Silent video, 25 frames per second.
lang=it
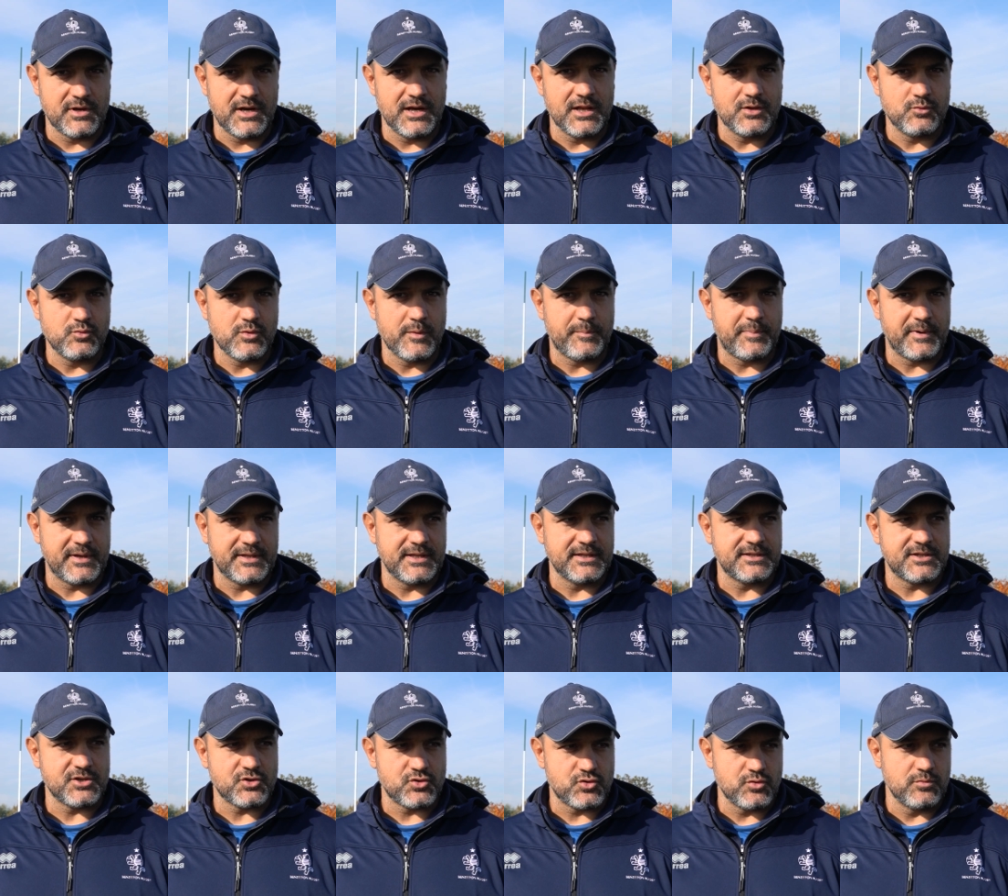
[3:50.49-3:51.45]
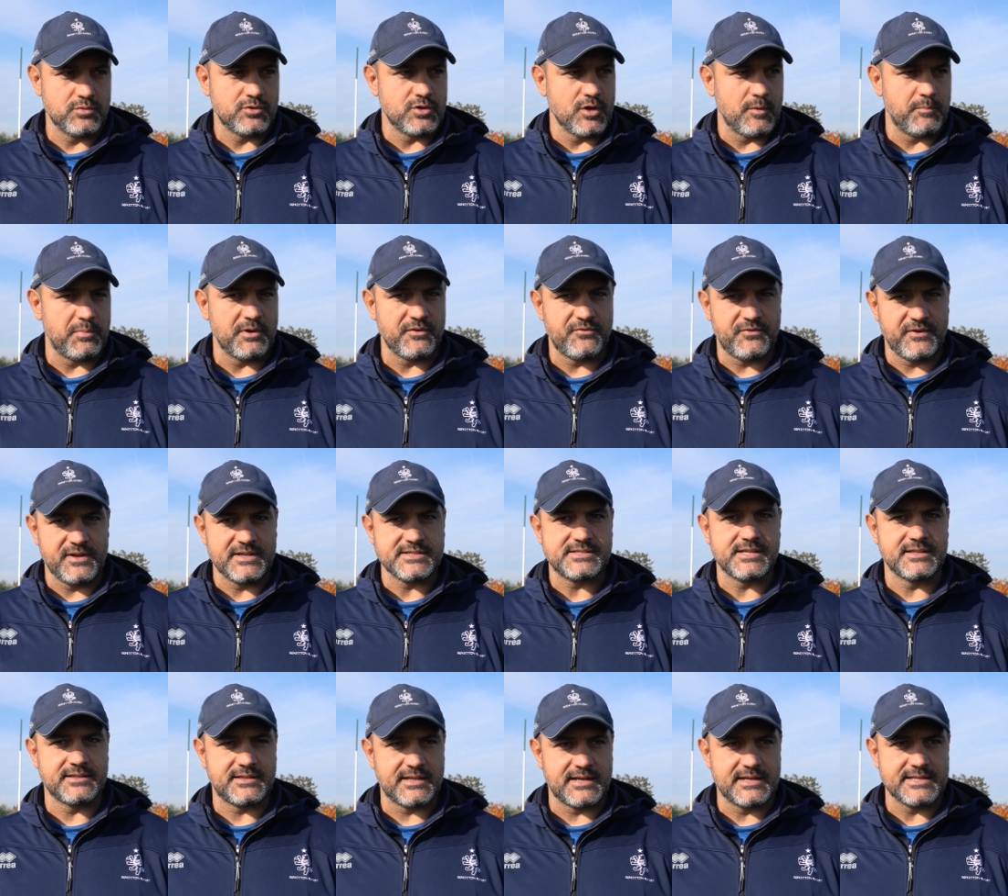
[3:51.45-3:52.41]
nelle due partite subito dopo la
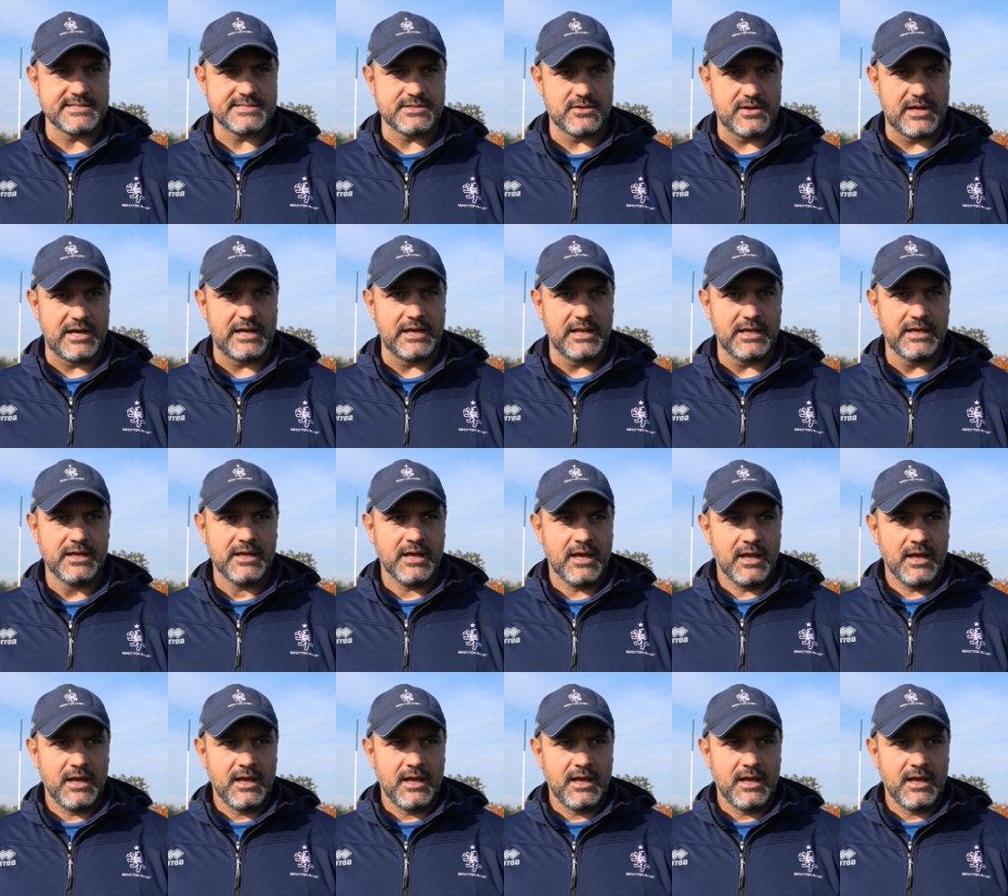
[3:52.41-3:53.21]
finestra internazionale